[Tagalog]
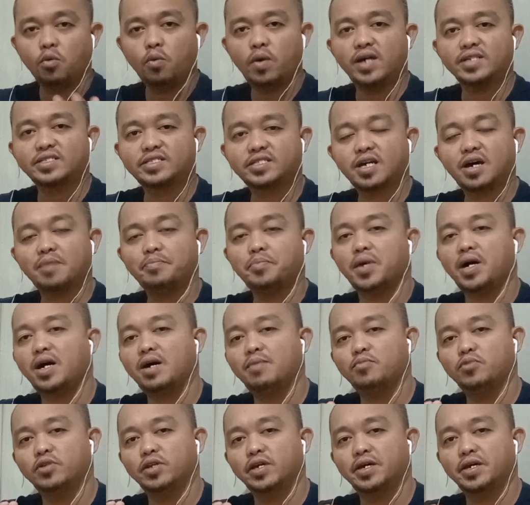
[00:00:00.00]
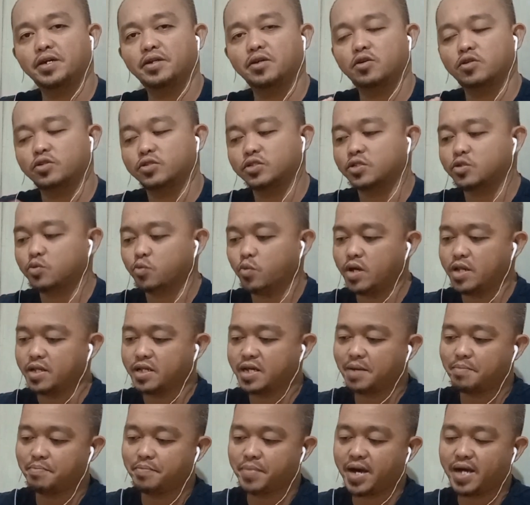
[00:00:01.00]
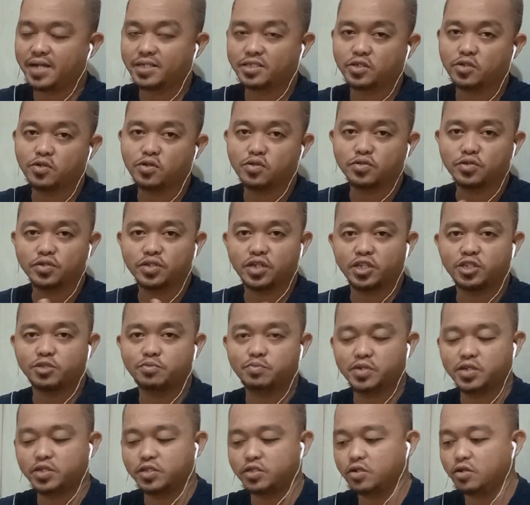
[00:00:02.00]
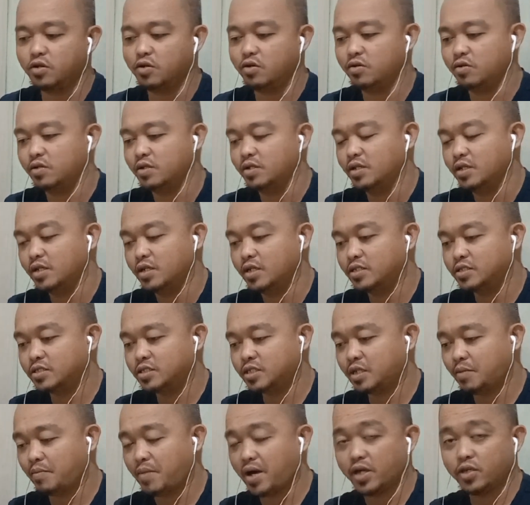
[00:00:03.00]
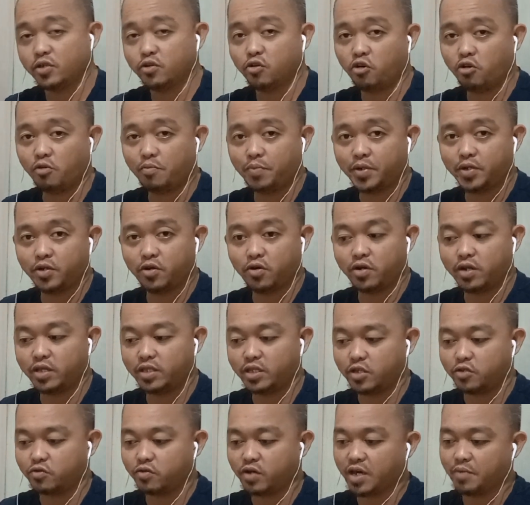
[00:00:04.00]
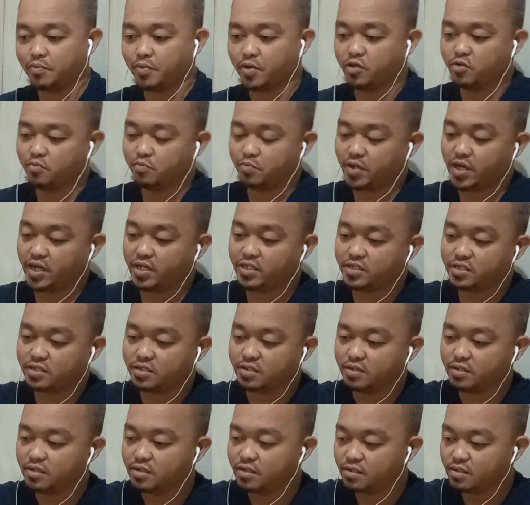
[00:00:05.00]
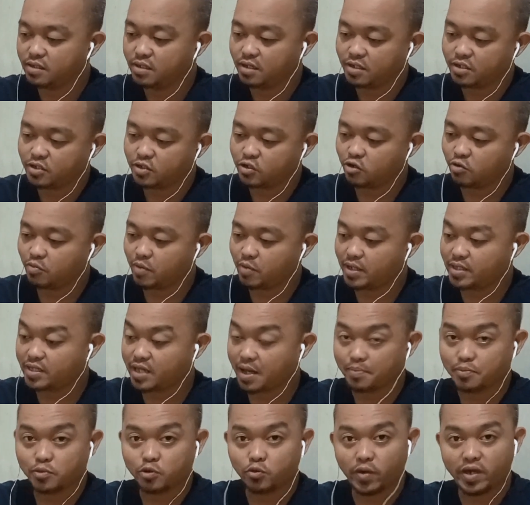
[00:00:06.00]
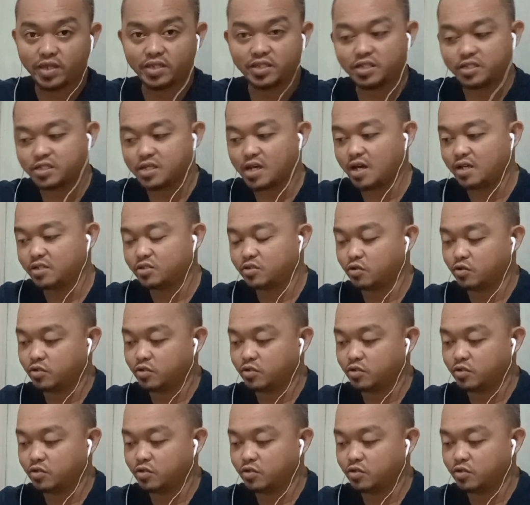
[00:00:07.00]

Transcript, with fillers: What's up mga boleros? Welcome back. So today's video, samahan nyo akong panoorin dito kay Pinong Place. So may top 20 siya.